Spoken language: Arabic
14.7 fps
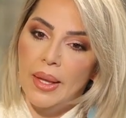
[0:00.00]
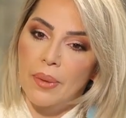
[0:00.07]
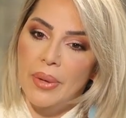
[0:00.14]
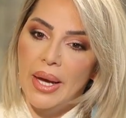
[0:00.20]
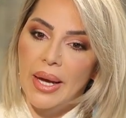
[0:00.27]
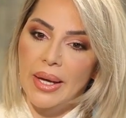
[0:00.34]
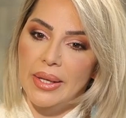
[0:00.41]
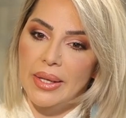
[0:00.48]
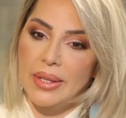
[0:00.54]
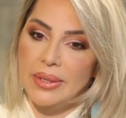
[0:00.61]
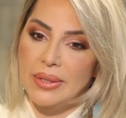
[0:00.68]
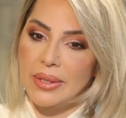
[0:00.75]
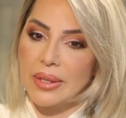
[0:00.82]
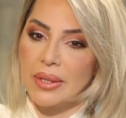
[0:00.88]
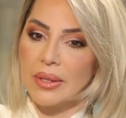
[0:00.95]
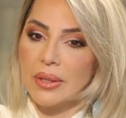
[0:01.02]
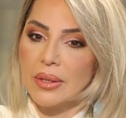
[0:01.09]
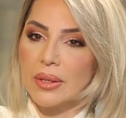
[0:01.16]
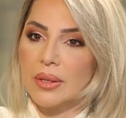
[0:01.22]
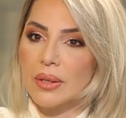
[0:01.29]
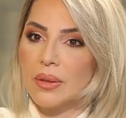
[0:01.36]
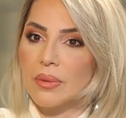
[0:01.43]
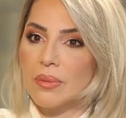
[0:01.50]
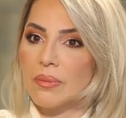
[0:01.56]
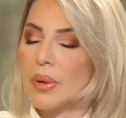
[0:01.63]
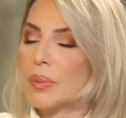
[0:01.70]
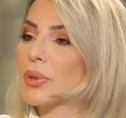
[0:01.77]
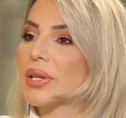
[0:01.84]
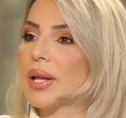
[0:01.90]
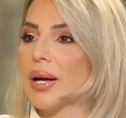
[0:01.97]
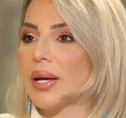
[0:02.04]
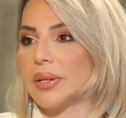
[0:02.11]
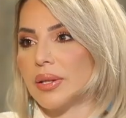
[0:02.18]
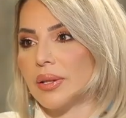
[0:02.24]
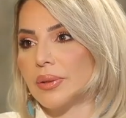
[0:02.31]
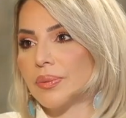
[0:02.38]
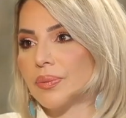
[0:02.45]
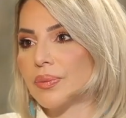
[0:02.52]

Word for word: بحياتي ما بطلع عنها